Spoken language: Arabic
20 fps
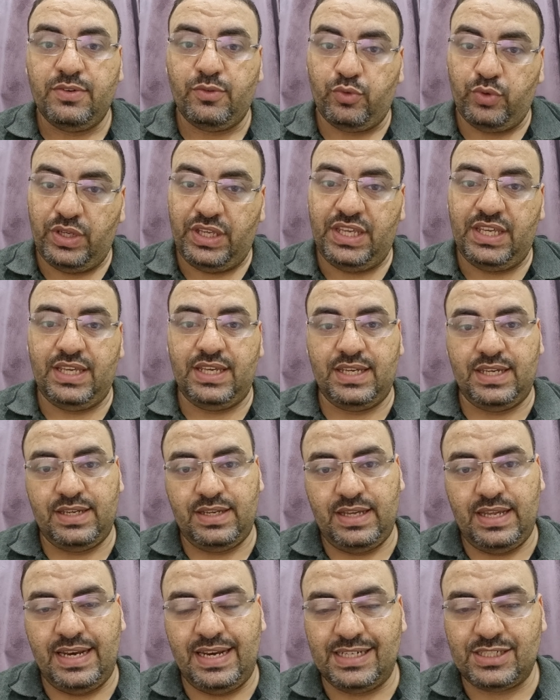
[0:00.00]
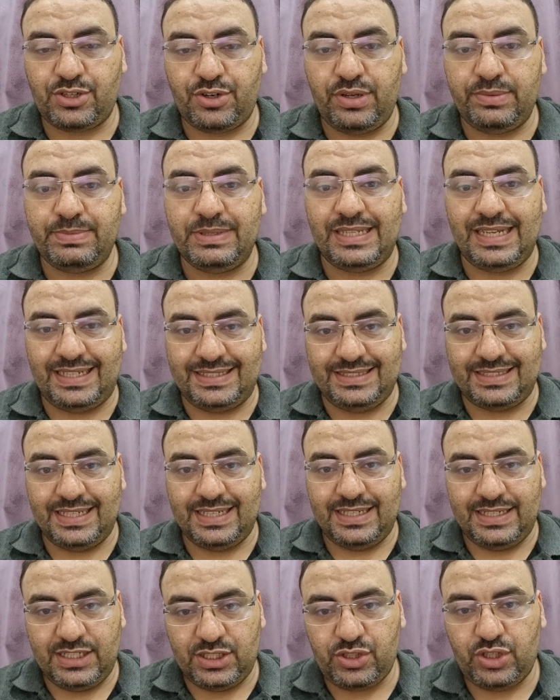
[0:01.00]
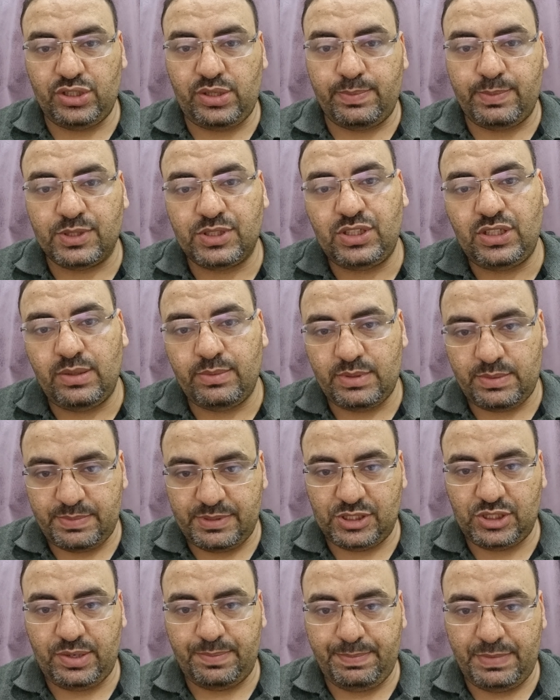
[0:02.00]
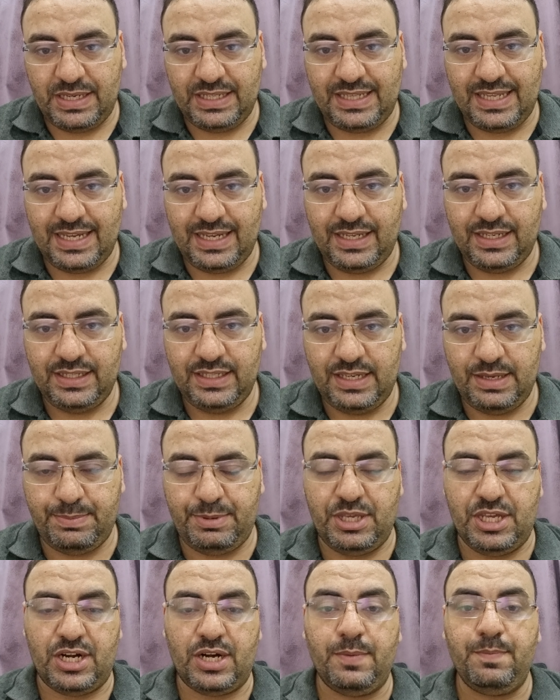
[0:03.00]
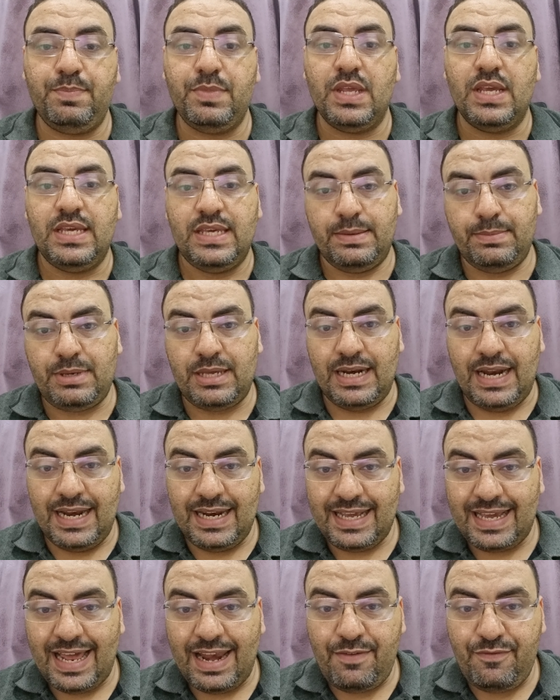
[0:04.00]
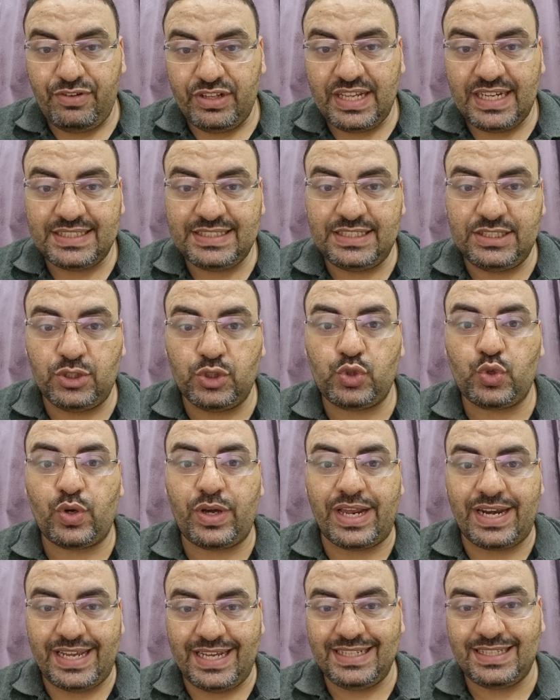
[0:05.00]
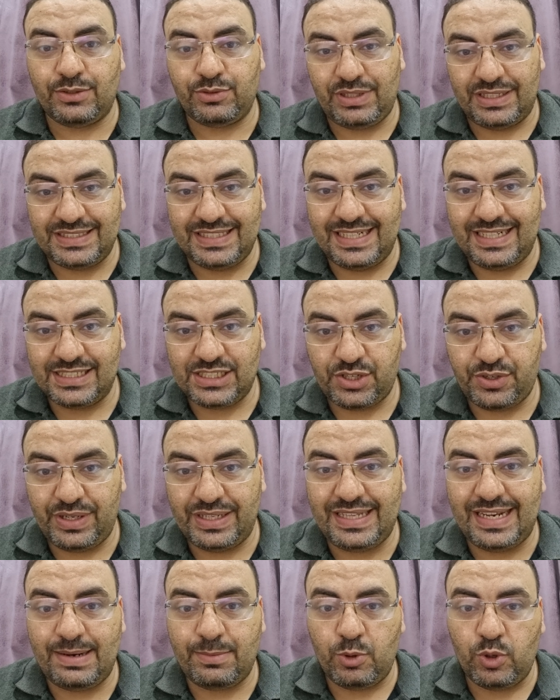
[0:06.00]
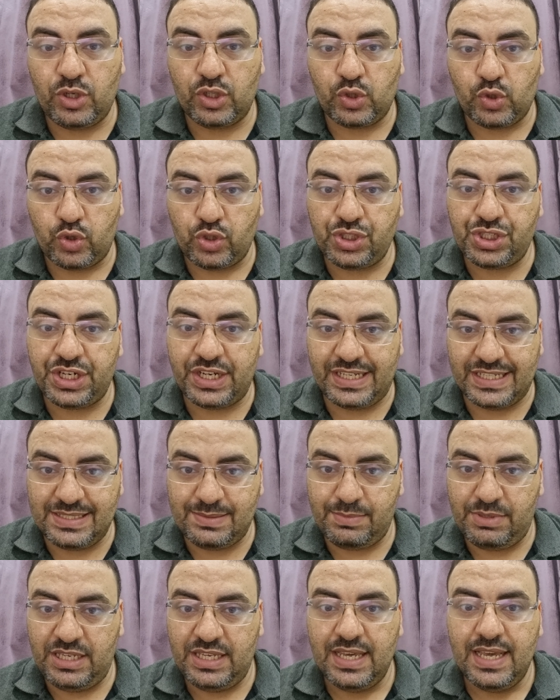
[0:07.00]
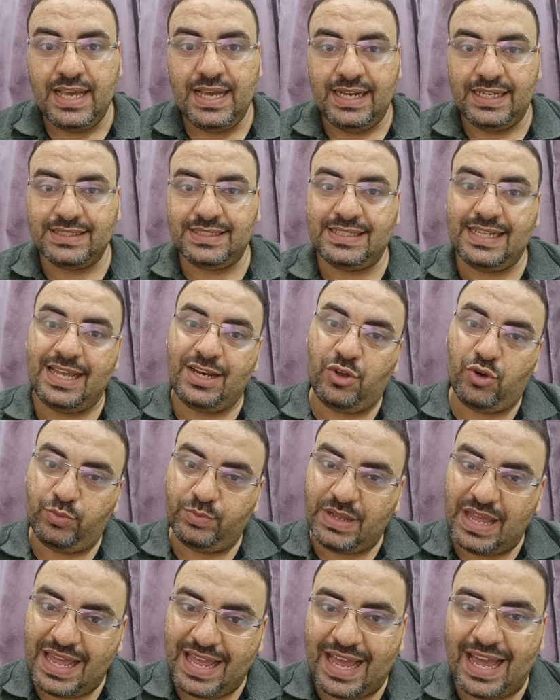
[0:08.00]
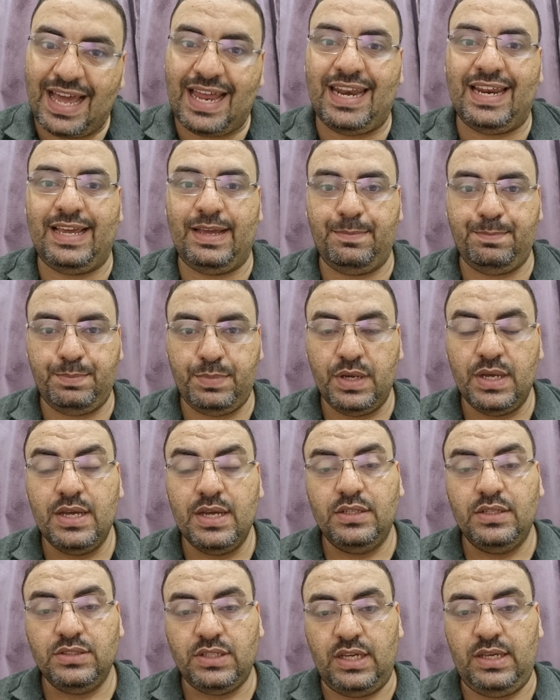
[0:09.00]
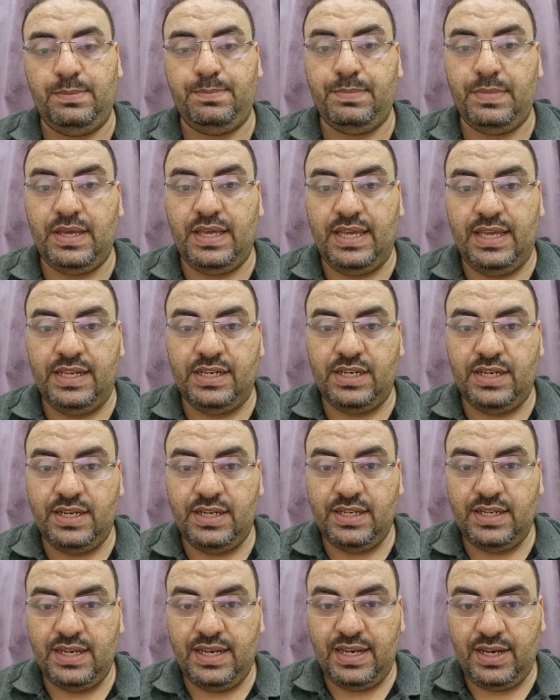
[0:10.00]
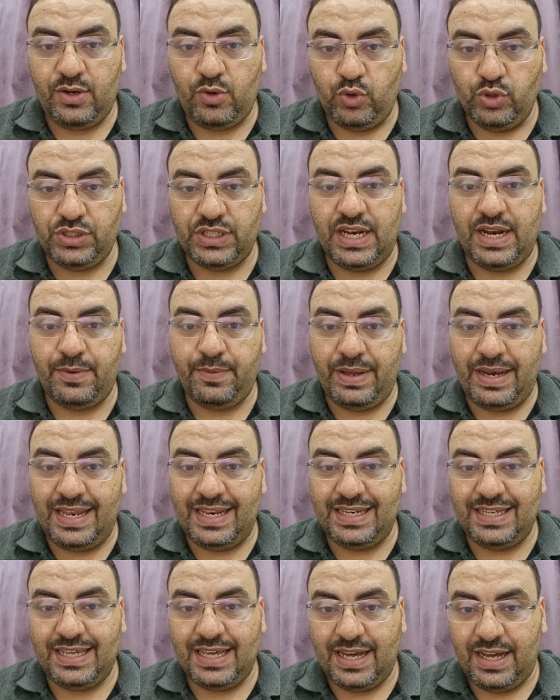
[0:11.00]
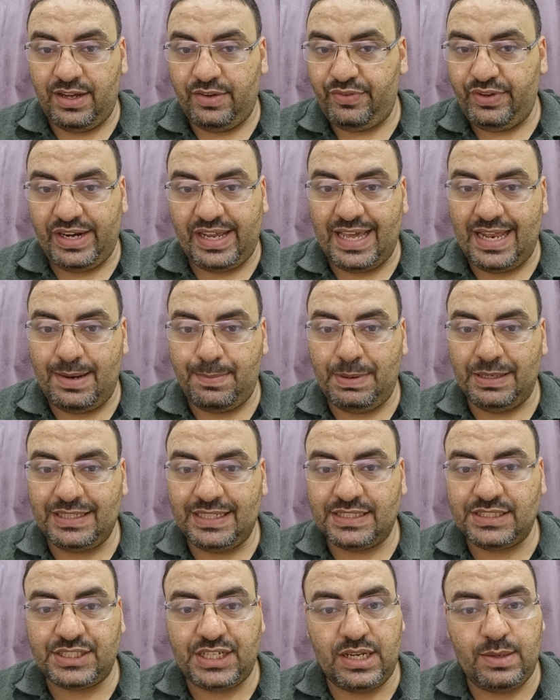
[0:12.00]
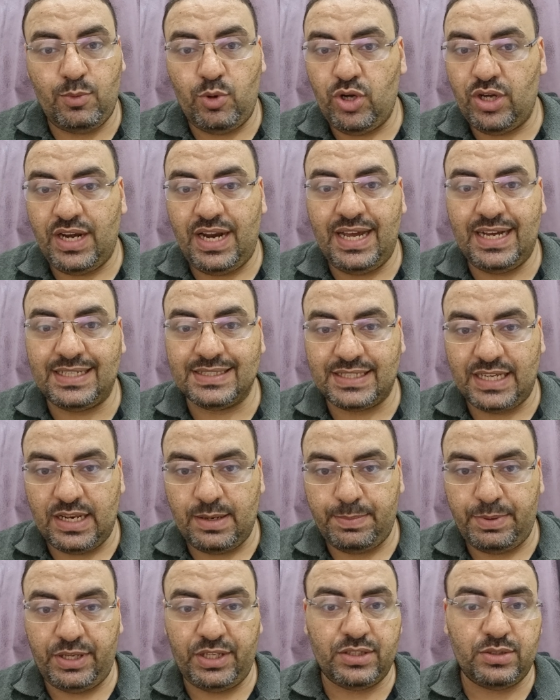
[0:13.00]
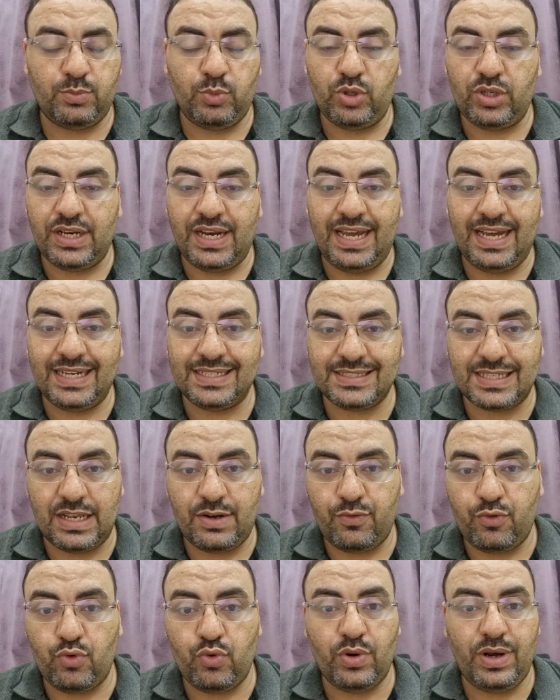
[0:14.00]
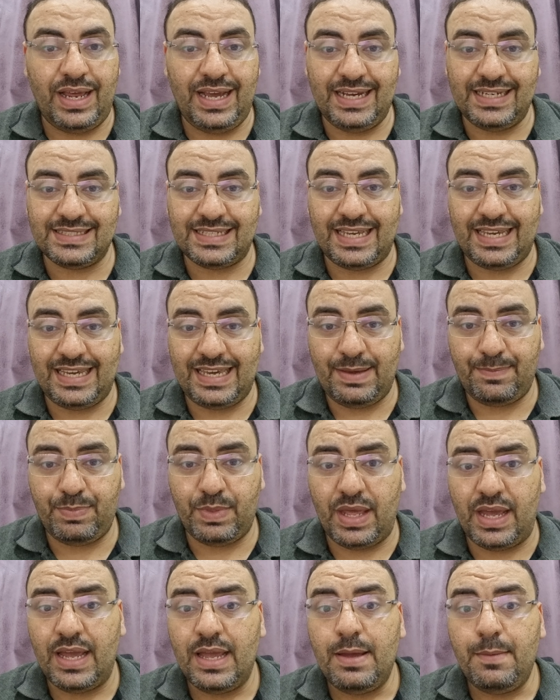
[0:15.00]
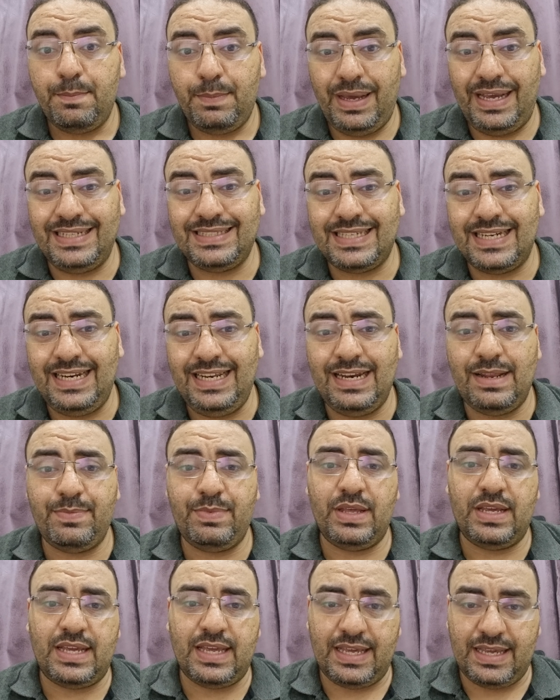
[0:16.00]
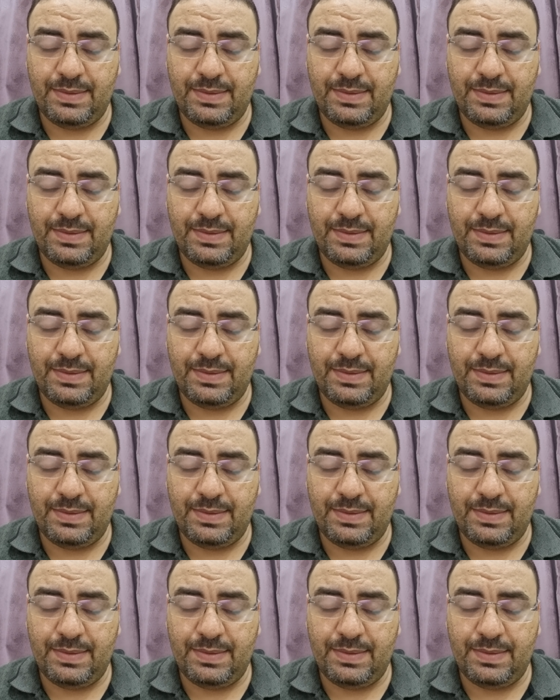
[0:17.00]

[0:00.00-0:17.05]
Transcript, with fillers: والنشويات بتاعتها النشويات البسيطه ما تبقاش كمياتها كبيره يمكن هنتكلم في تحديد السكريات او تحديد النشويات اللي ممكن تخش جسمي اثناء اليوم ده على جنب طيب الجزء الاولاني آه، في الغالب هتعشى ايه ممكن حاجه زي البيض ممكن حاجه زي الفول حاجه زي الجبنه بحيث ان احنا بنك...